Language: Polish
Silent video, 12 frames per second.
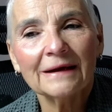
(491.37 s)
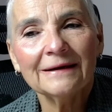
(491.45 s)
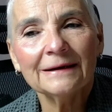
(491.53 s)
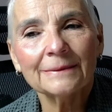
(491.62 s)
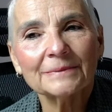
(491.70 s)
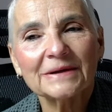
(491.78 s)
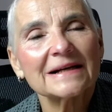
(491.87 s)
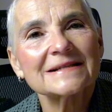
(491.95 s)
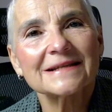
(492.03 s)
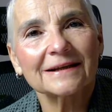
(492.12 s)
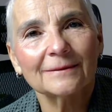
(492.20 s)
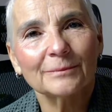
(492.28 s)
ja mam
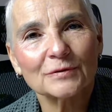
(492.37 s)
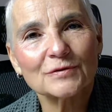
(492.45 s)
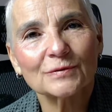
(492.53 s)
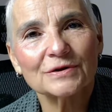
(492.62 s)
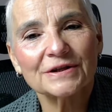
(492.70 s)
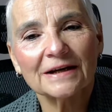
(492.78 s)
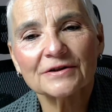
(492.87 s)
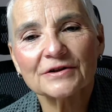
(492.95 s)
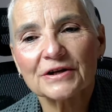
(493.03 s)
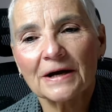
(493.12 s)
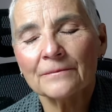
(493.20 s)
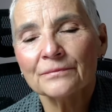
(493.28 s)
teraz takie poczucie,
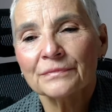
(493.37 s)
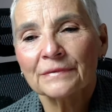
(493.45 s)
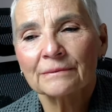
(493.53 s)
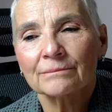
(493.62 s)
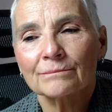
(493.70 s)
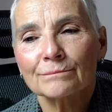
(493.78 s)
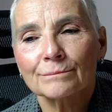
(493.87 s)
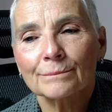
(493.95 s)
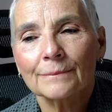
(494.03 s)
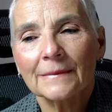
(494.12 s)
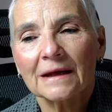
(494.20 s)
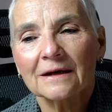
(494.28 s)
że
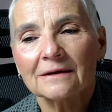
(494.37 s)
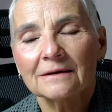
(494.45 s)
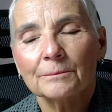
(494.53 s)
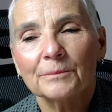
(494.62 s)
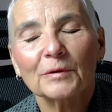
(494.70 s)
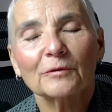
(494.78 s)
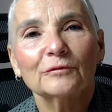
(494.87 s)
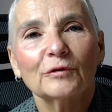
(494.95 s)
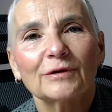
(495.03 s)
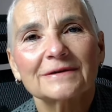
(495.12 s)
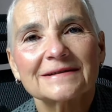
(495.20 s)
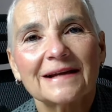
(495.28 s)
mm,
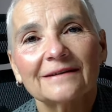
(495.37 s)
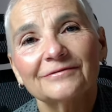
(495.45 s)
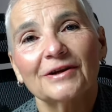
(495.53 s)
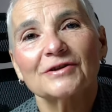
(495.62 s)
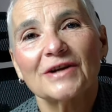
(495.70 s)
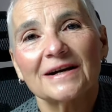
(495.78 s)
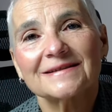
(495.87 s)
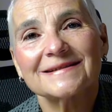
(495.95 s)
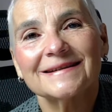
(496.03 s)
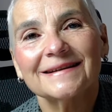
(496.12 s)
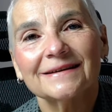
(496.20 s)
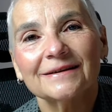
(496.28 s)
porównując dawne
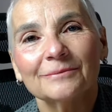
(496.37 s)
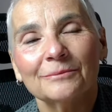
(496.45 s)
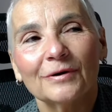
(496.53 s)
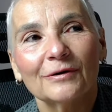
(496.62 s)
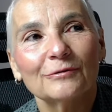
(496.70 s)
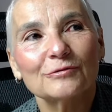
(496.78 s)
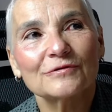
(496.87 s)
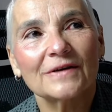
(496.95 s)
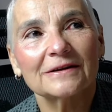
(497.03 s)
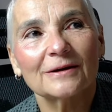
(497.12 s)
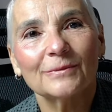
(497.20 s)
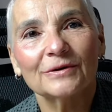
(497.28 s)
czasy, bo już
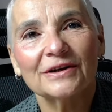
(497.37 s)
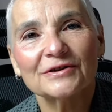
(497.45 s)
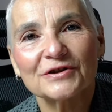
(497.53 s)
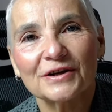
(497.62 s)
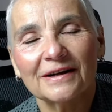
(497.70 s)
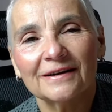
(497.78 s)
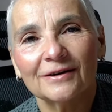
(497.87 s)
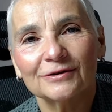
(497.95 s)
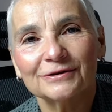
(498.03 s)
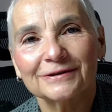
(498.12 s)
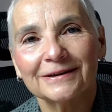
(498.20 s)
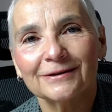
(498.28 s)
wiadomo, nie żyję
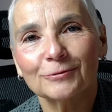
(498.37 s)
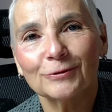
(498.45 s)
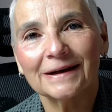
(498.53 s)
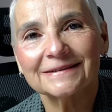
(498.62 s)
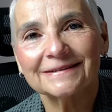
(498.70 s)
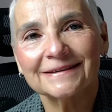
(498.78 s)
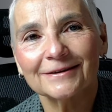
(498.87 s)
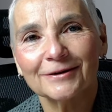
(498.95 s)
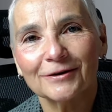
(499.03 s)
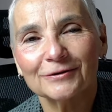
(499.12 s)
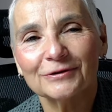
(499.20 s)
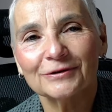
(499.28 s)
od kilku lat,
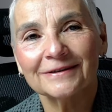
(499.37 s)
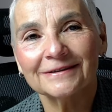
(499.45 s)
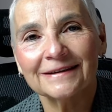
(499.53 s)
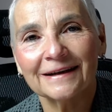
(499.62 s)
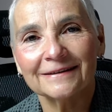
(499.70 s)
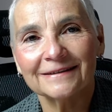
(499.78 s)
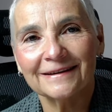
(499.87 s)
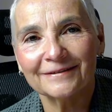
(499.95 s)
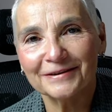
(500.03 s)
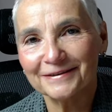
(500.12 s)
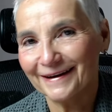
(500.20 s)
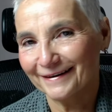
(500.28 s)
tylko od e, da,
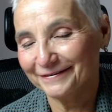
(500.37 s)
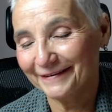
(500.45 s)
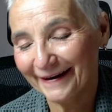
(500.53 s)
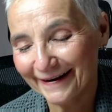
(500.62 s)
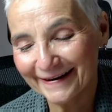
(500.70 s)
dawien dawna,